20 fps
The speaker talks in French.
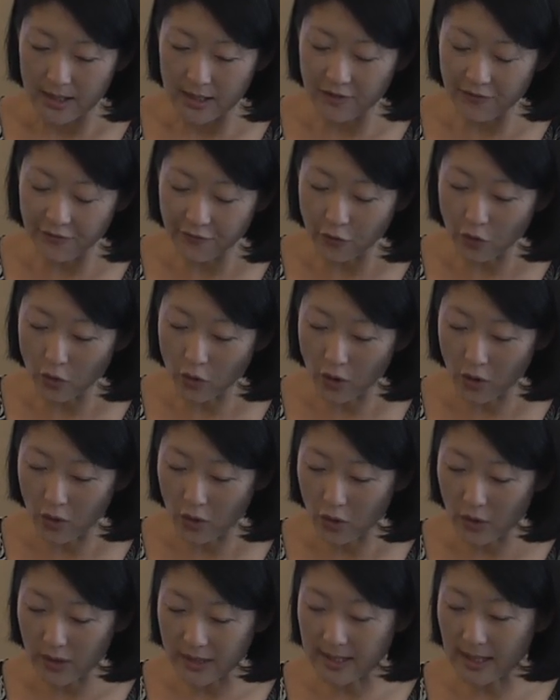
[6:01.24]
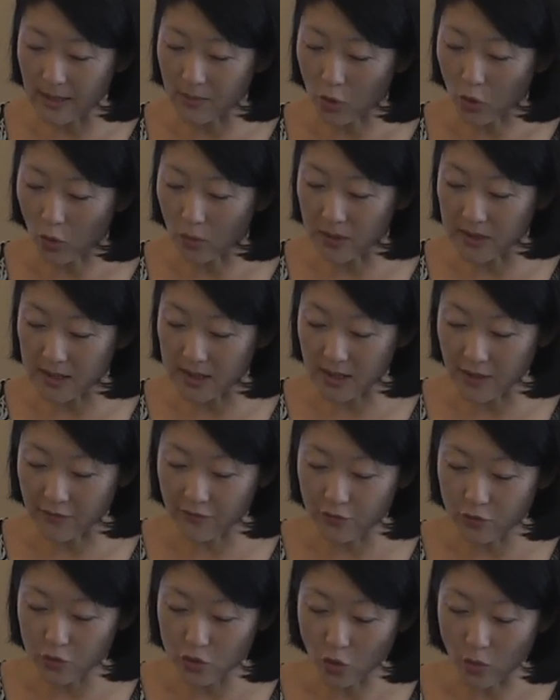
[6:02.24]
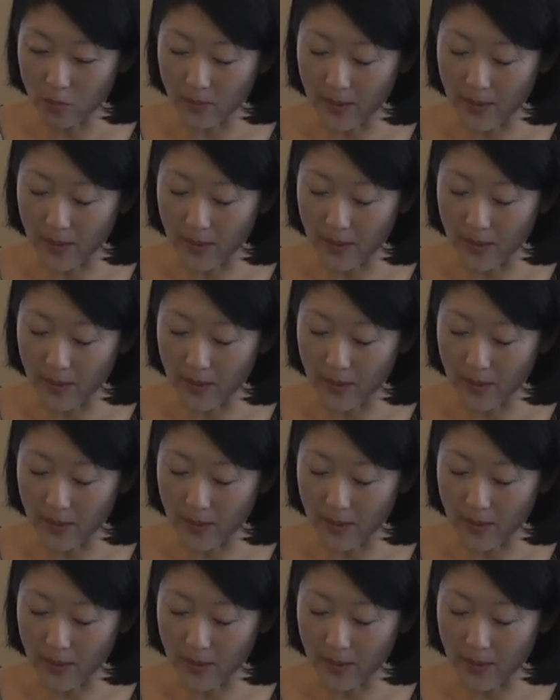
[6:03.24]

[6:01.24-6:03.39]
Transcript: Il faut euh, également compléter cette fusion